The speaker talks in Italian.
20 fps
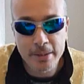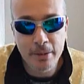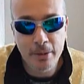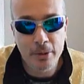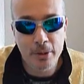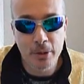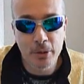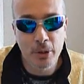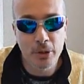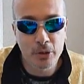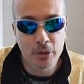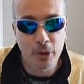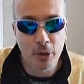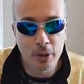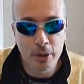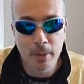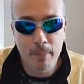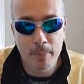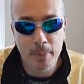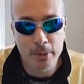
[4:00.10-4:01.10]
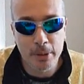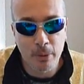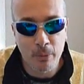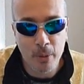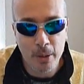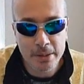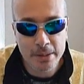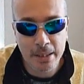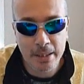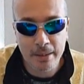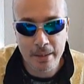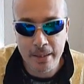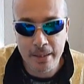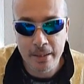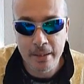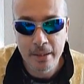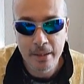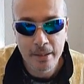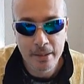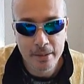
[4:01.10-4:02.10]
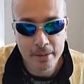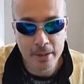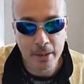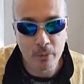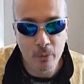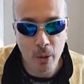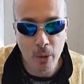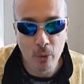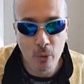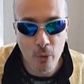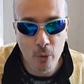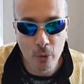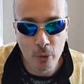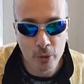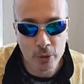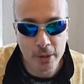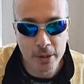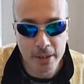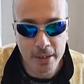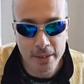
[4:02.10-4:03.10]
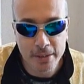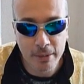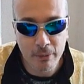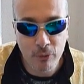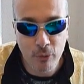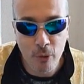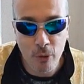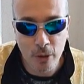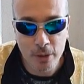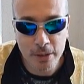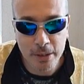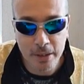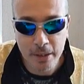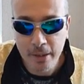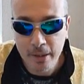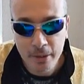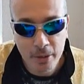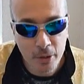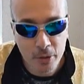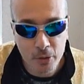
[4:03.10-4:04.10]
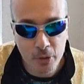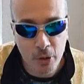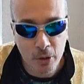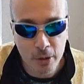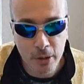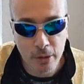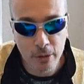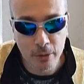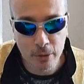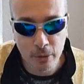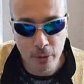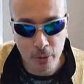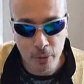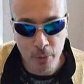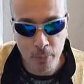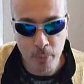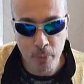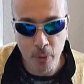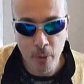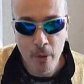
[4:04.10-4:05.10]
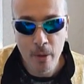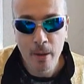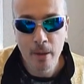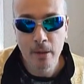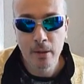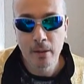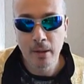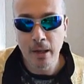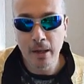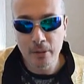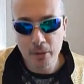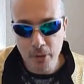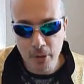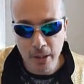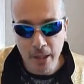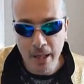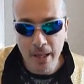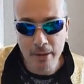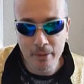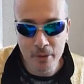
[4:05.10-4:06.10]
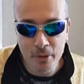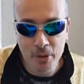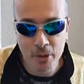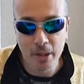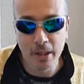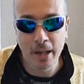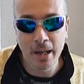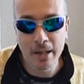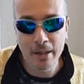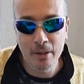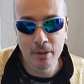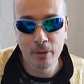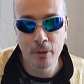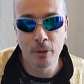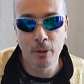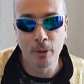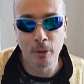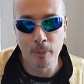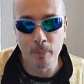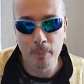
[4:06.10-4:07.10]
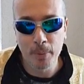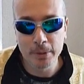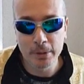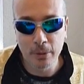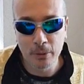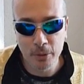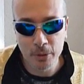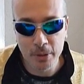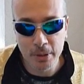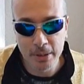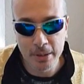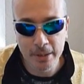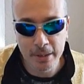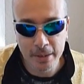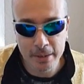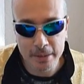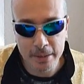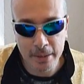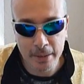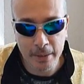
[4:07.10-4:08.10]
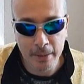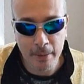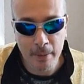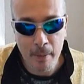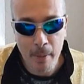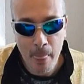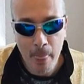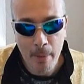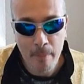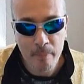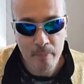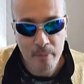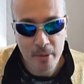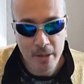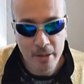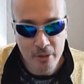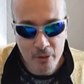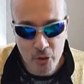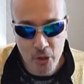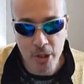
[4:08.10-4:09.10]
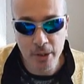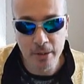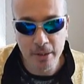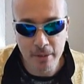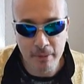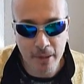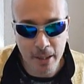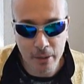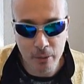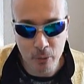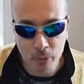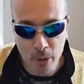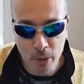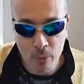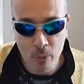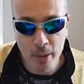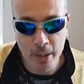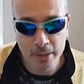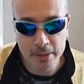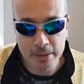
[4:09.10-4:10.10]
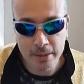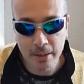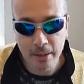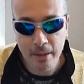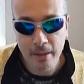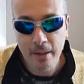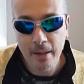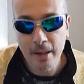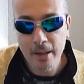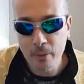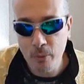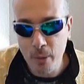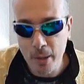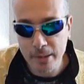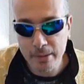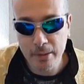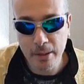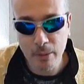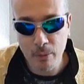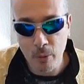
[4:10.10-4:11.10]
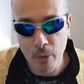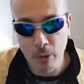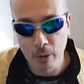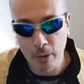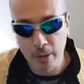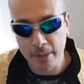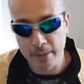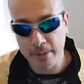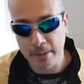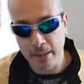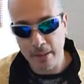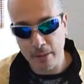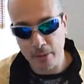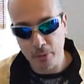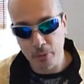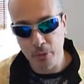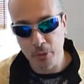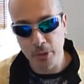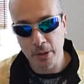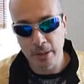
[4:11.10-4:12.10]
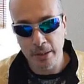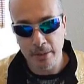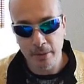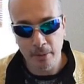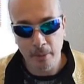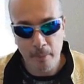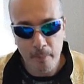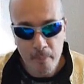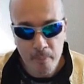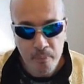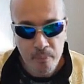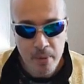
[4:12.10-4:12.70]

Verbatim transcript: io ti do i soldi però guarda che se qualcuno si tira fuori io i soldi non te lo do più. Sono, hanno, hanno per così dire incentivato una guerra e questo è quello che sta succedendo.